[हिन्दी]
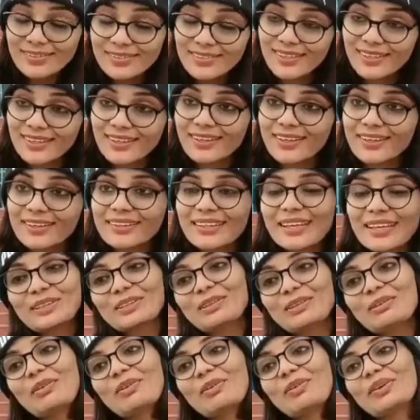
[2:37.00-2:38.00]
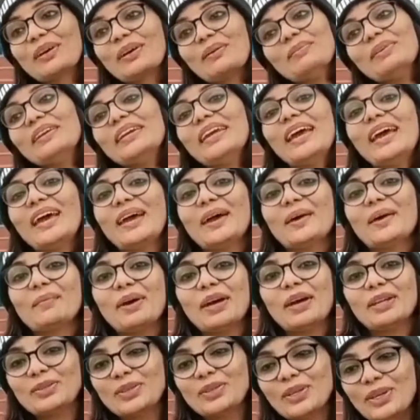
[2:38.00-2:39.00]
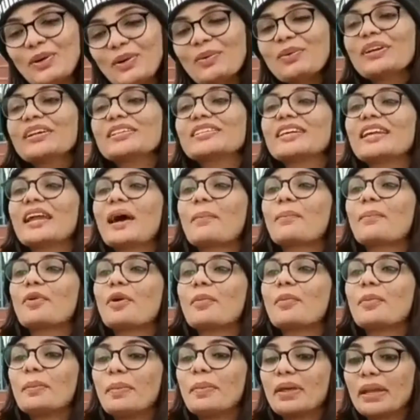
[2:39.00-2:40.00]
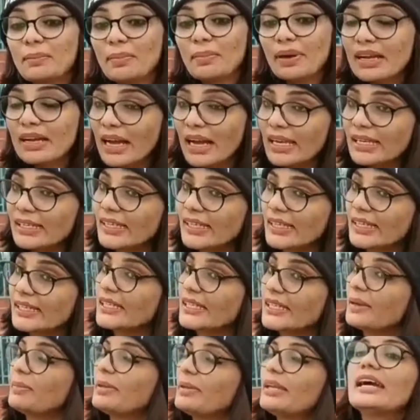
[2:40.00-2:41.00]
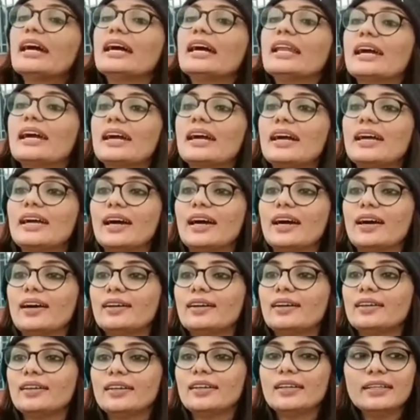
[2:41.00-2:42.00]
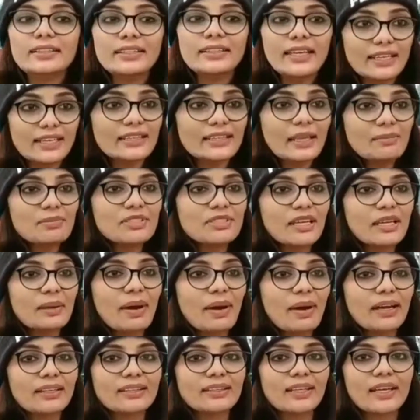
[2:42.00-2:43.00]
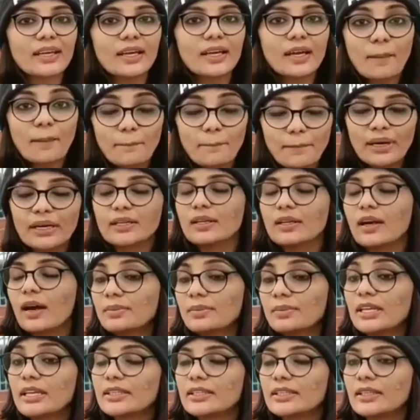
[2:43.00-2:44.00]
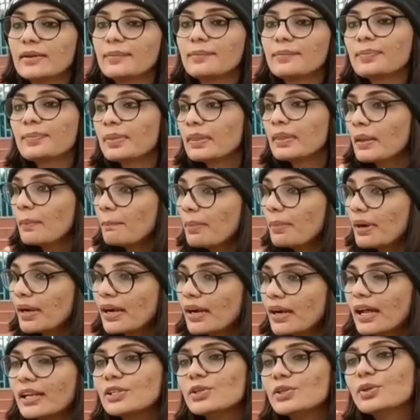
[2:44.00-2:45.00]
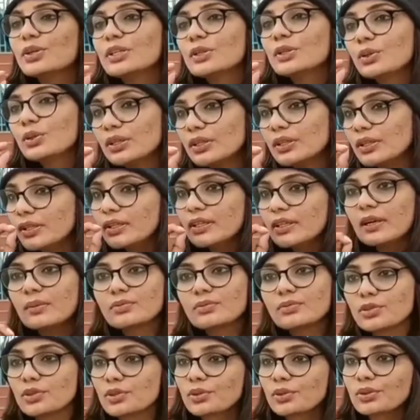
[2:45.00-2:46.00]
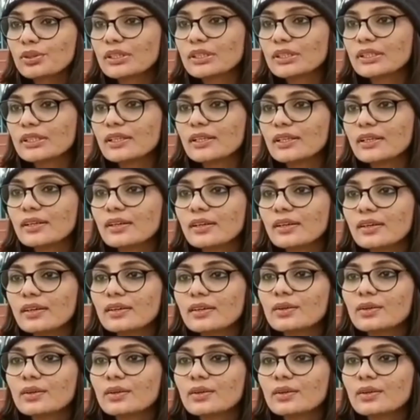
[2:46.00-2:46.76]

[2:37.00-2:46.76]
ना सर यही तो कमी है मैं तो कहूँगी सर आपको भी मैंने बंगाल के लिए भी गाना गाया ये एकदम सही बात है पर अब देखिए बंगालियों की तो हिंदी कमज़ोर होती है